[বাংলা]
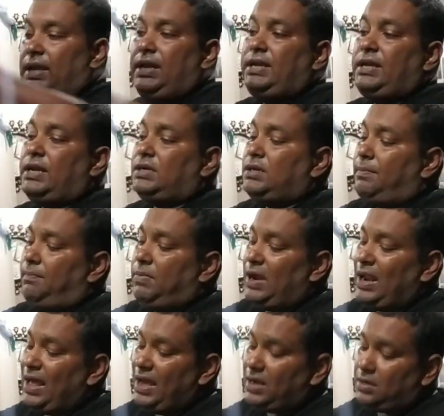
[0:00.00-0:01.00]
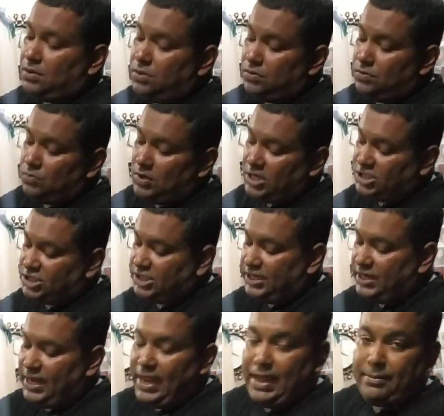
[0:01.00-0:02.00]
এটা একটা ব্ল্যাক ওয়াশে
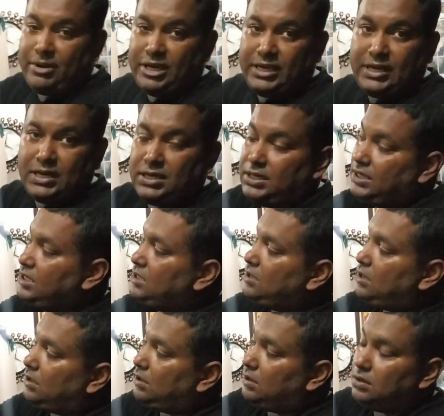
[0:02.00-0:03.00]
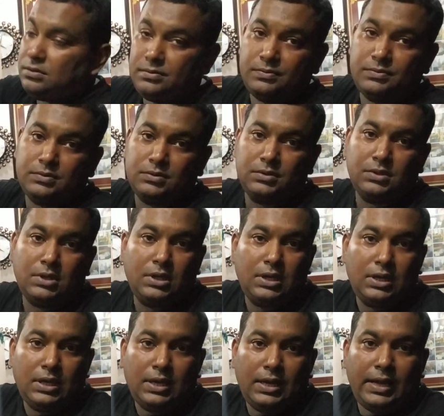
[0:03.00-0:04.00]
আমেরিকান ইগল
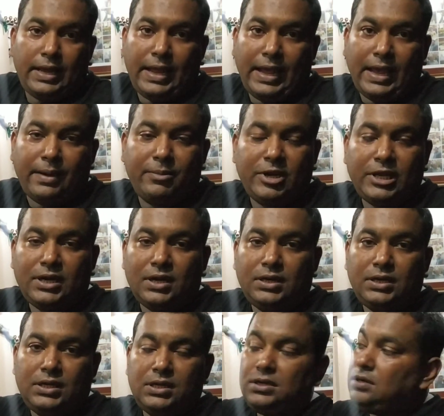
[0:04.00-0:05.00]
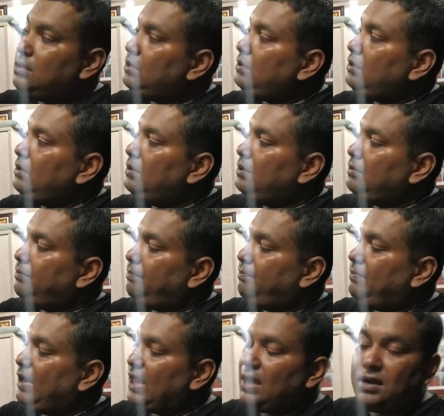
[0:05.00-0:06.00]
আমেরিকান ইগল
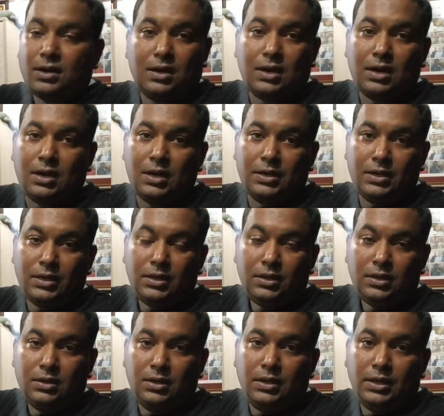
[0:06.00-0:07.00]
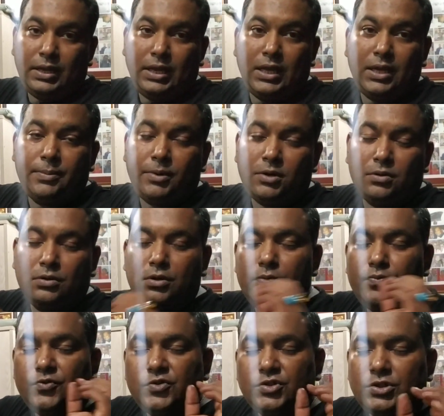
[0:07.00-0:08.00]
ব্ল্যাক কালারে এবং
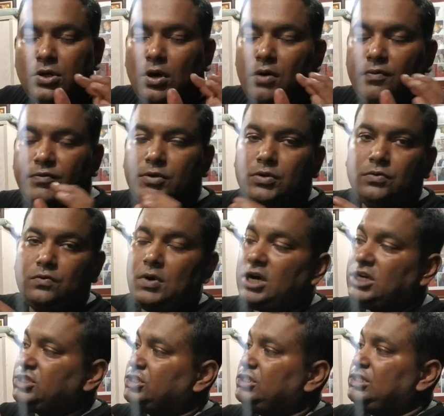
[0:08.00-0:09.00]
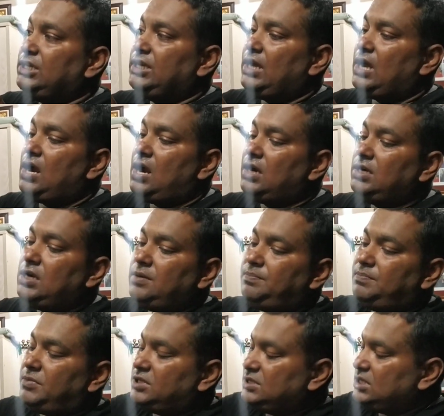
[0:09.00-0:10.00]
খুব সফট ওয়াশ দিয়ে হান্ড্রেড
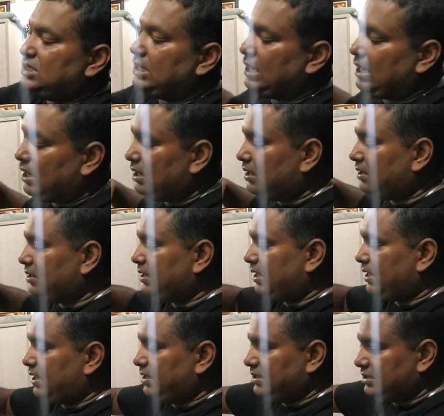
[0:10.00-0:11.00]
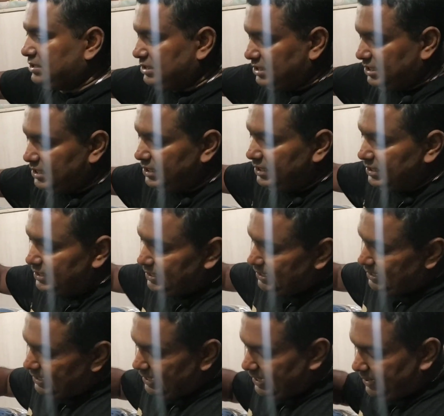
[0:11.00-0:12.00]
পারসেন্ট কালার গ্যারান্টি দিয়ে
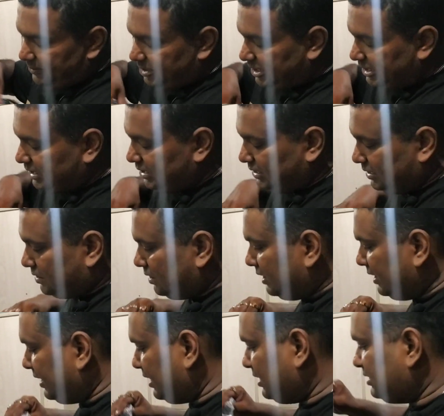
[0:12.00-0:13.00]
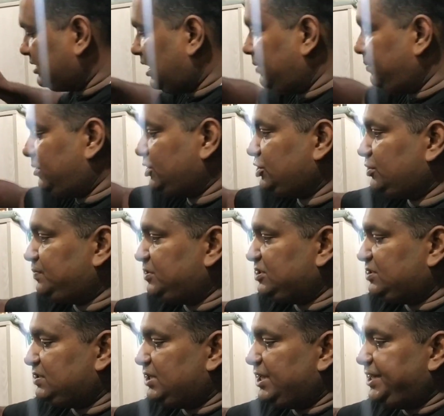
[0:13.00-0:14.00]
আমেরিকান ইগল এখানে চার পাঁচশো
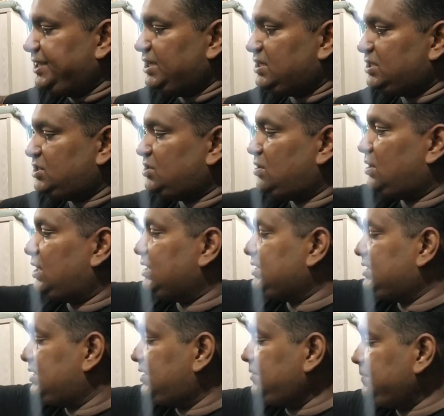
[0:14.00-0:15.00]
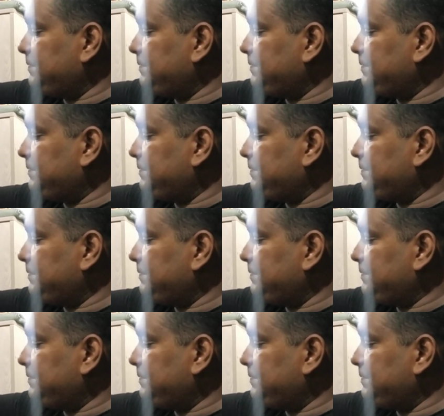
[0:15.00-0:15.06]
পিস রেডি স্টক আছে